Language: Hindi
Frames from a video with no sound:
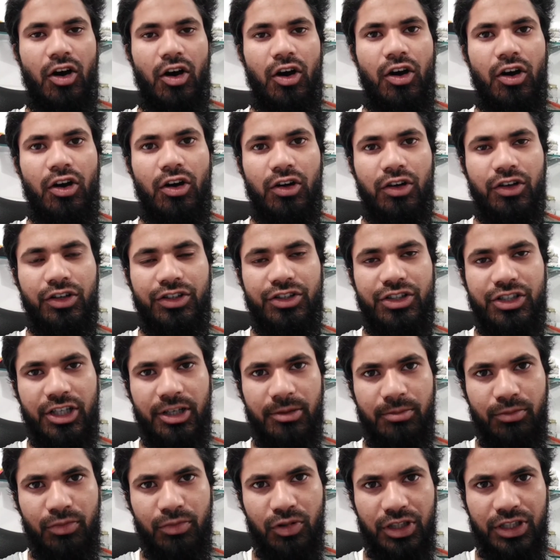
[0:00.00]
और
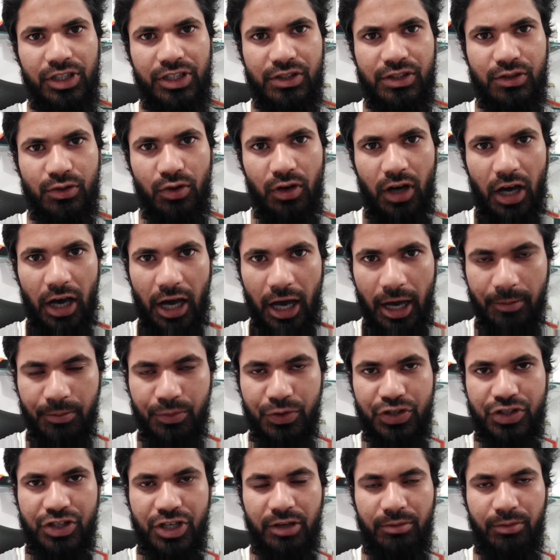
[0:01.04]
जब इसको
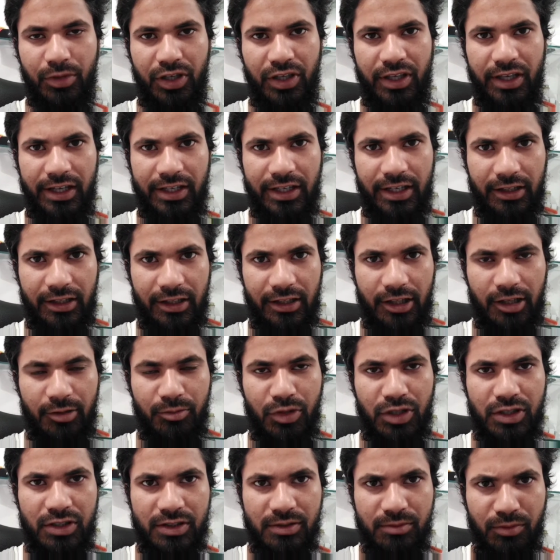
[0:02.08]
हाफ स्टैंड में किया जाता था
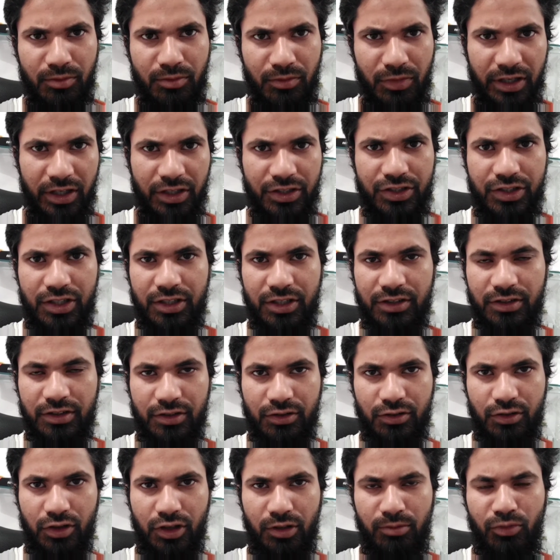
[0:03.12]
मीन्स मेन स्टैंड से
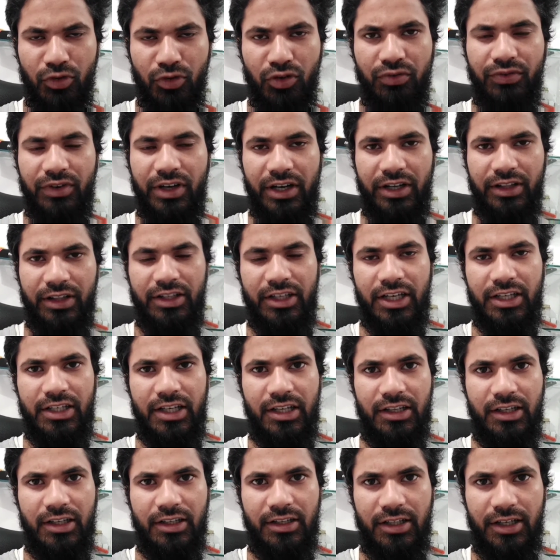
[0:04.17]
इसको रिमूव कर दिया
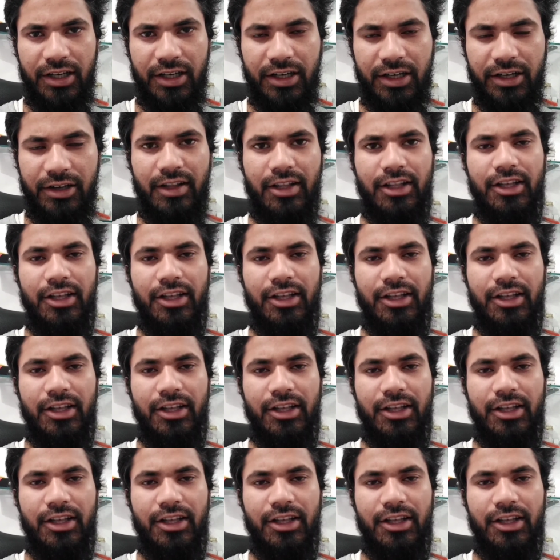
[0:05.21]
जाता था